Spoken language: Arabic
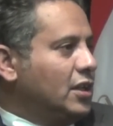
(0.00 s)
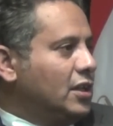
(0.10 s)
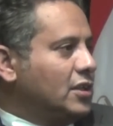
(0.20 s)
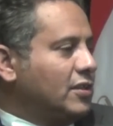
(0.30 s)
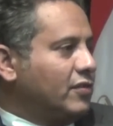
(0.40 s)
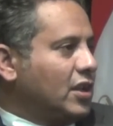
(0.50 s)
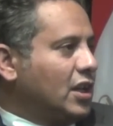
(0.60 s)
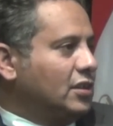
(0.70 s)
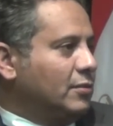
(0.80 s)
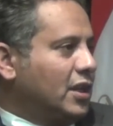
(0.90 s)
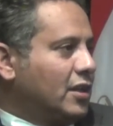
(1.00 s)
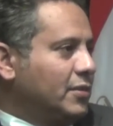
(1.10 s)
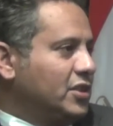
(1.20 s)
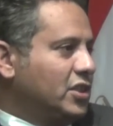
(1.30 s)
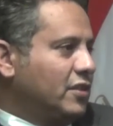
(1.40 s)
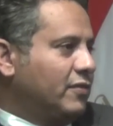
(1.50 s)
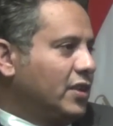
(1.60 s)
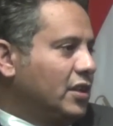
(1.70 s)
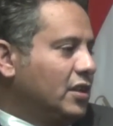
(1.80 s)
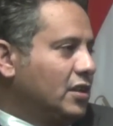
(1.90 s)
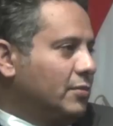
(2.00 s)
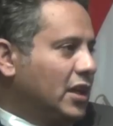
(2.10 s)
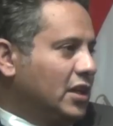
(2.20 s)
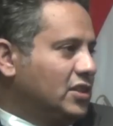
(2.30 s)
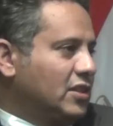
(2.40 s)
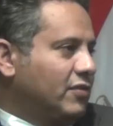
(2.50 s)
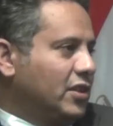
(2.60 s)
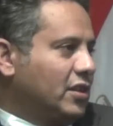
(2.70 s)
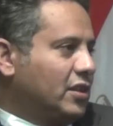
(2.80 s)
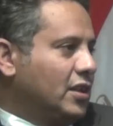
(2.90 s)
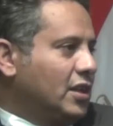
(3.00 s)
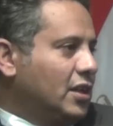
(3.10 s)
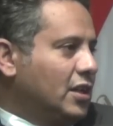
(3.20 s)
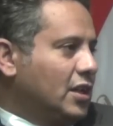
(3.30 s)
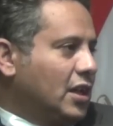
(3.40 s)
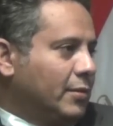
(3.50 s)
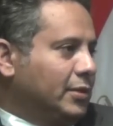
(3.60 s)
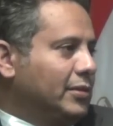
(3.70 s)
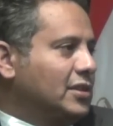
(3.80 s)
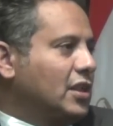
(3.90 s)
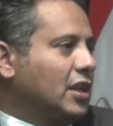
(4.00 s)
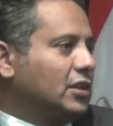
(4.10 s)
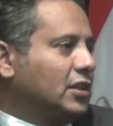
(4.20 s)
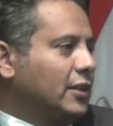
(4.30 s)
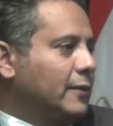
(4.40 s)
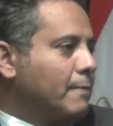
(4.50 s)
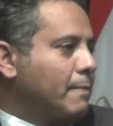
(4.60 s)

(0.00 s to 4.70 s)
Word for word: آه، سفير خادم الحرمين الشريفين معالي السفير آه، أحمد عبد العزيز القطان